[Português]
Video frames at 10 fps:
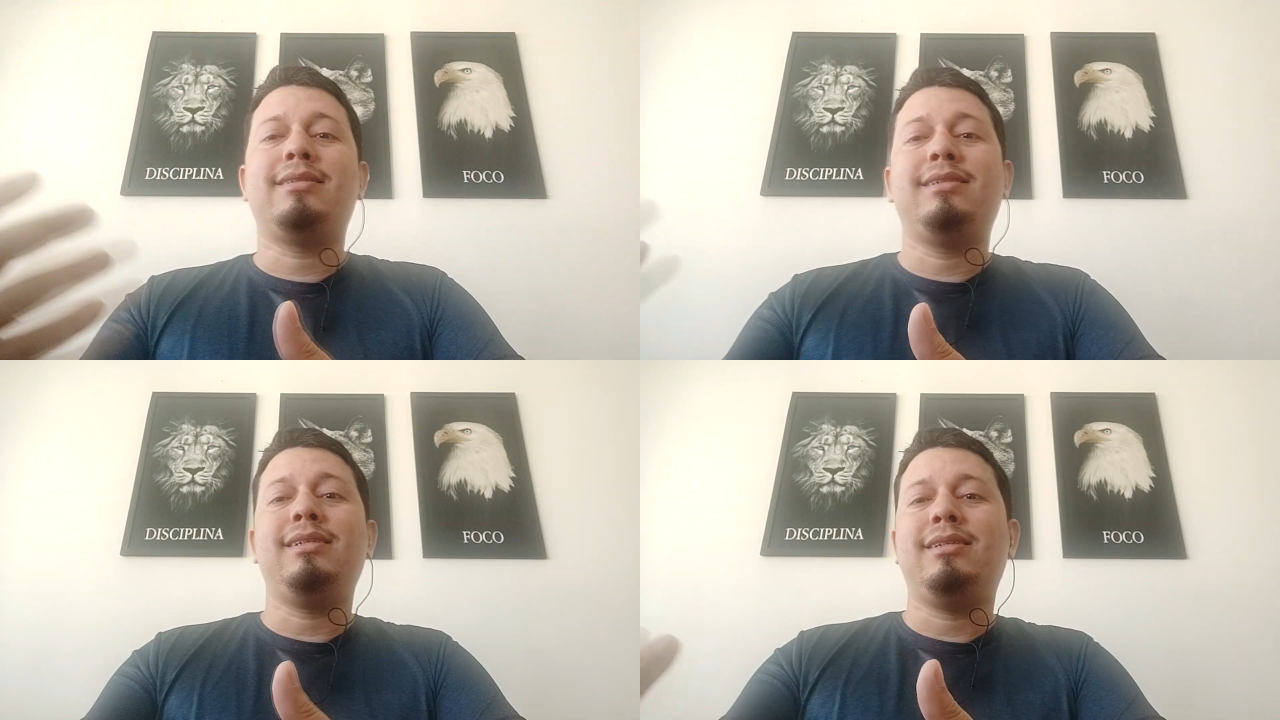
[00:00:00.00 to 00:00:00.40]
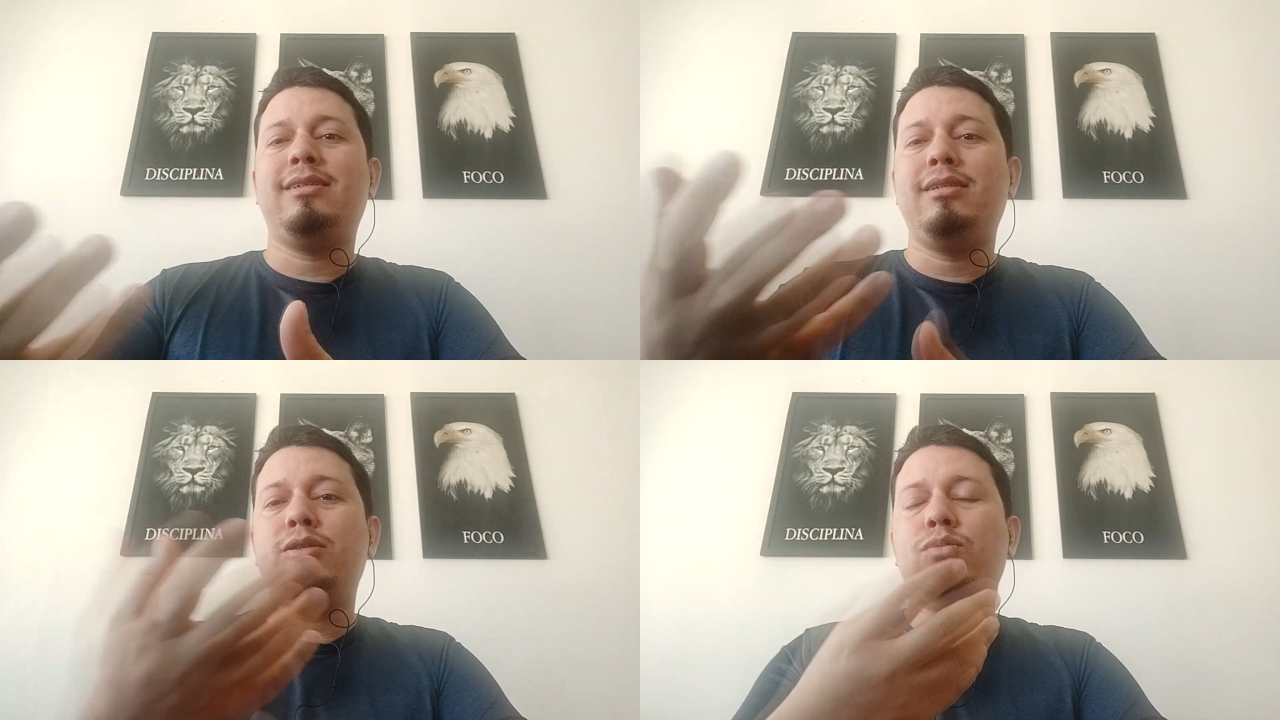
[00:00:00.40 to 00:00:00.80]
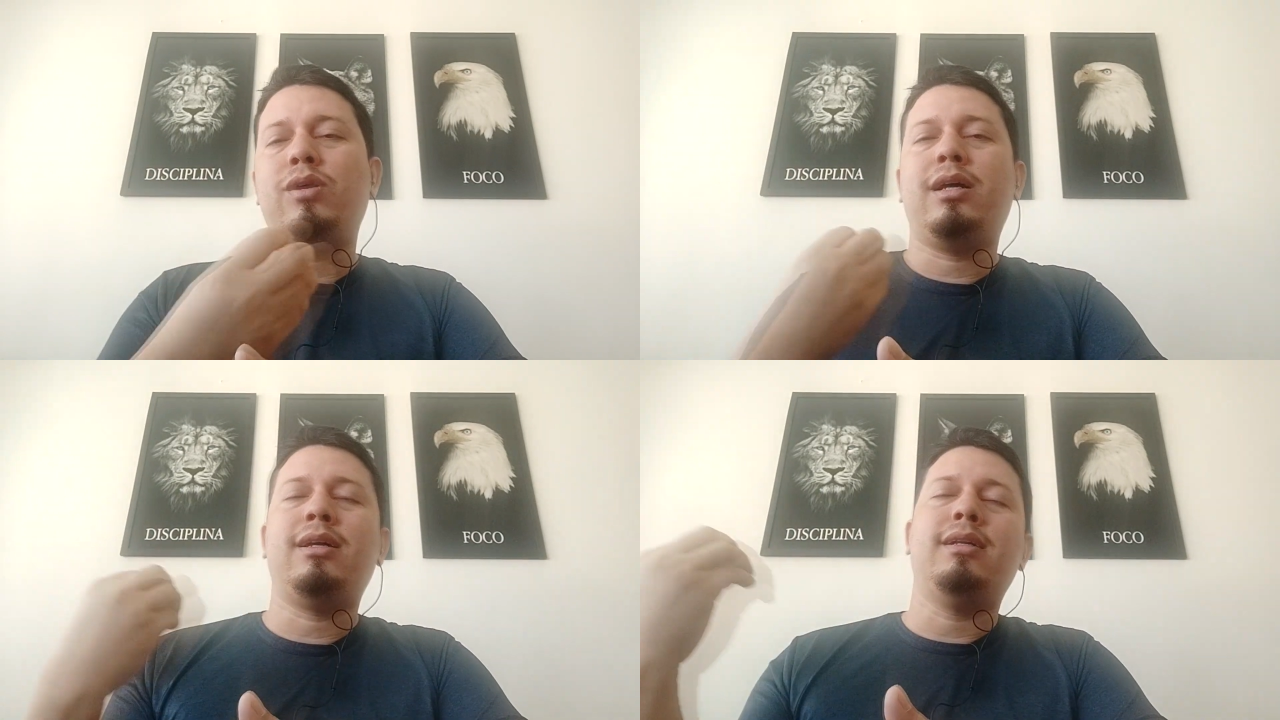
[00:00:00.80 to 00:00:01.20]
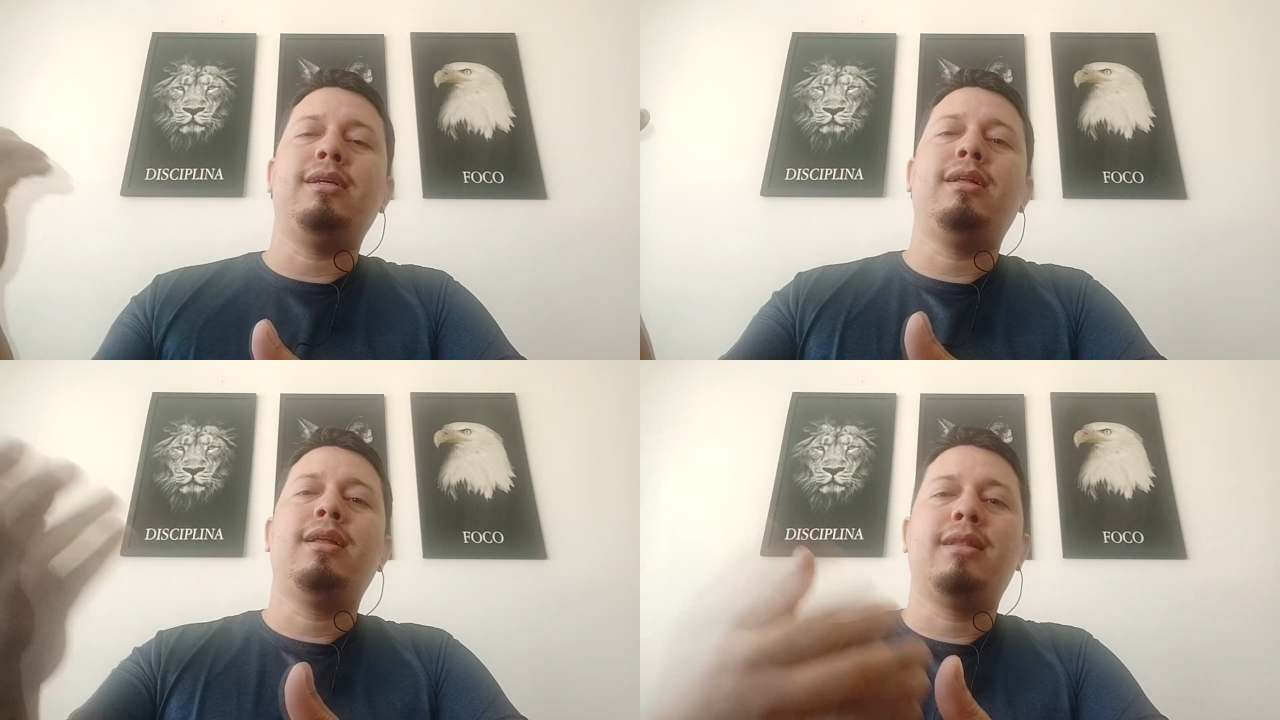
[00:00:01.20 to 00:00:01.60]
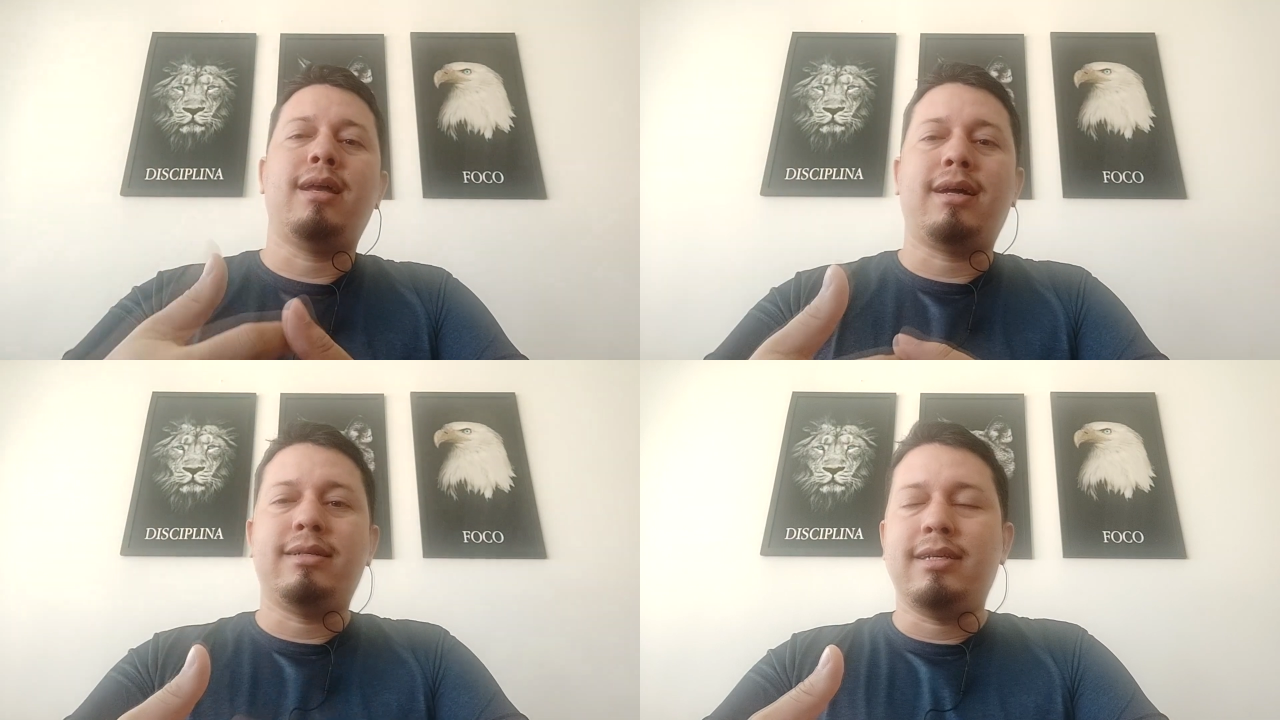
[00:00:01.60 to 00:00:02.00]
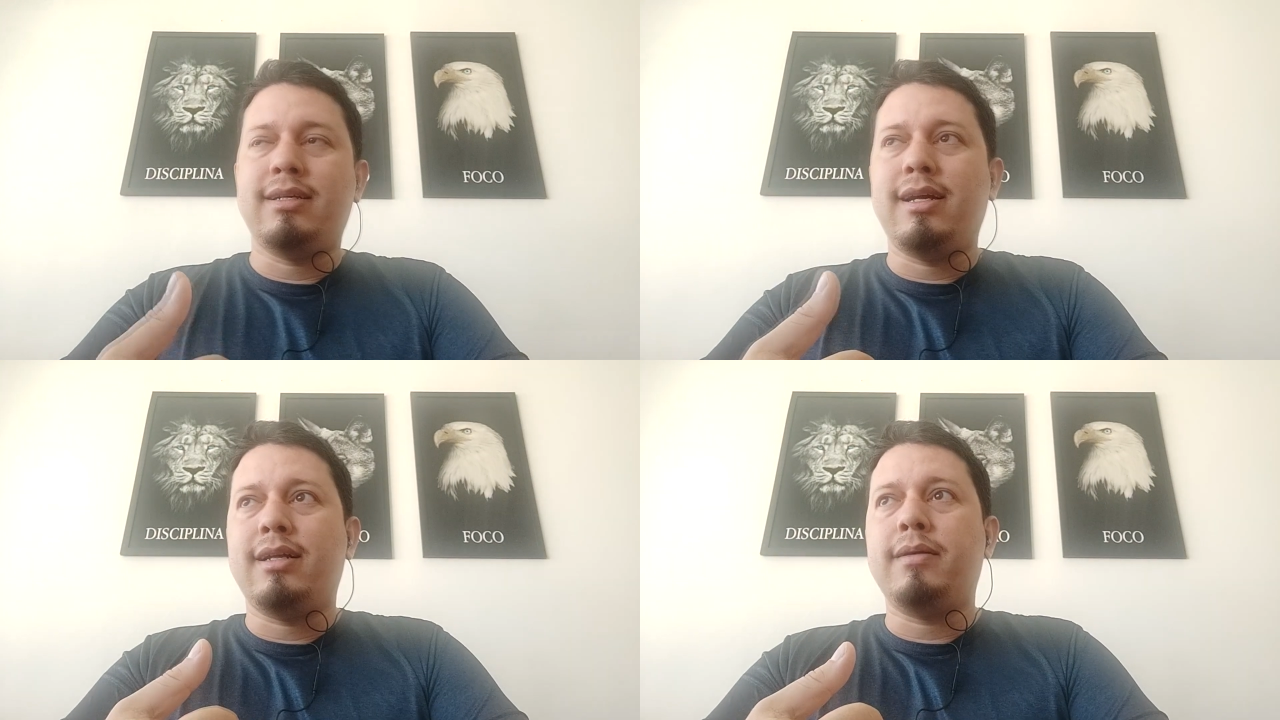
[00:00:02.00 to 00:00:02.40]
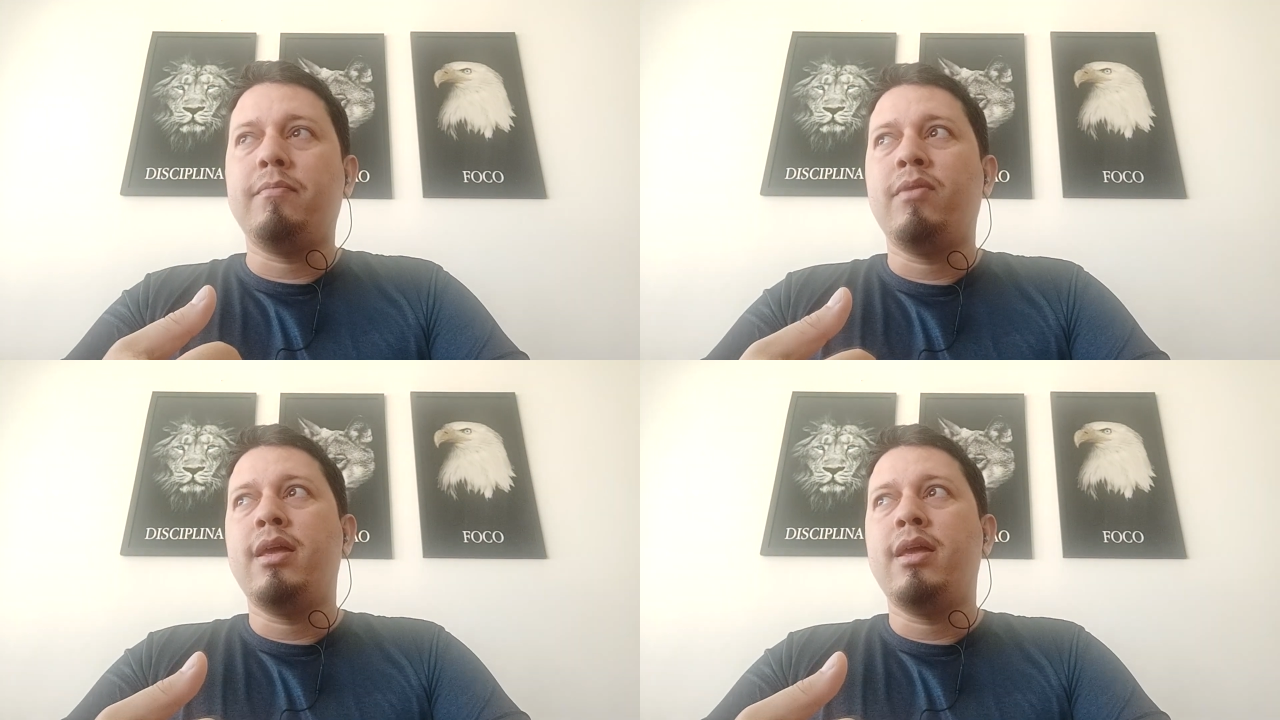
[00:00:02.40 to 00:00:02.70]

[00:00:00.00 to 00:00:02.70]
seguindo ela ali na casa dela.